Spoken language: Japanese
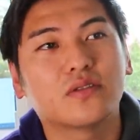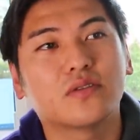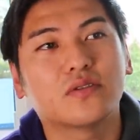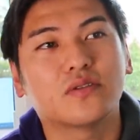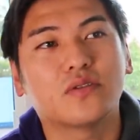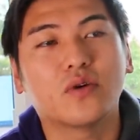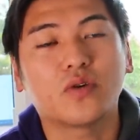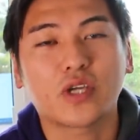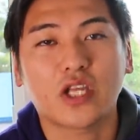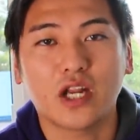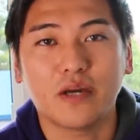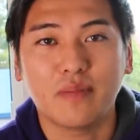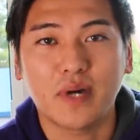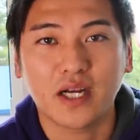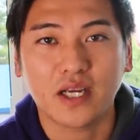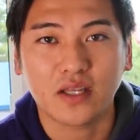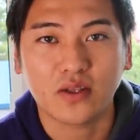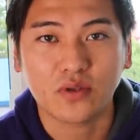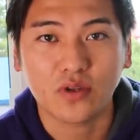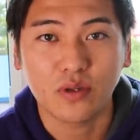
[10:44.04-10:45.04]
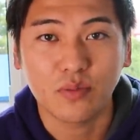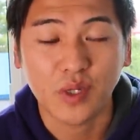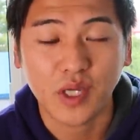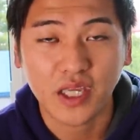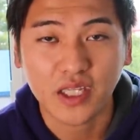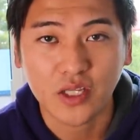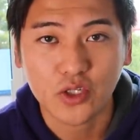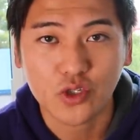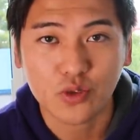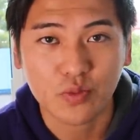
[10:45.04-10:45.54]
大きなマーケットに向
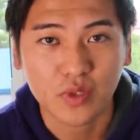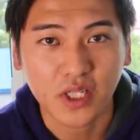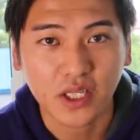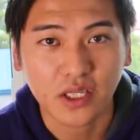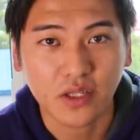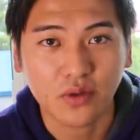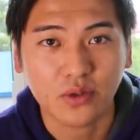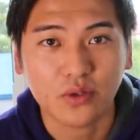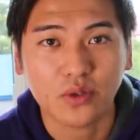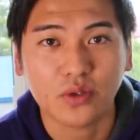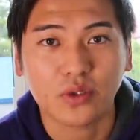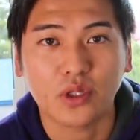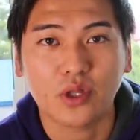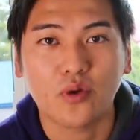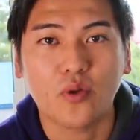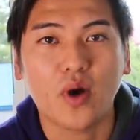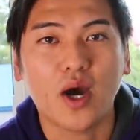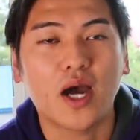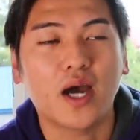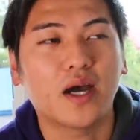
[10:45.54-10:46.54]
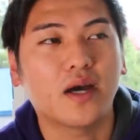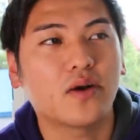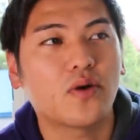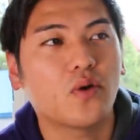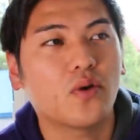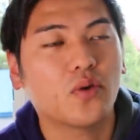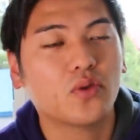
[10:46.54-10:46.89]
けて準備できる人っていうのは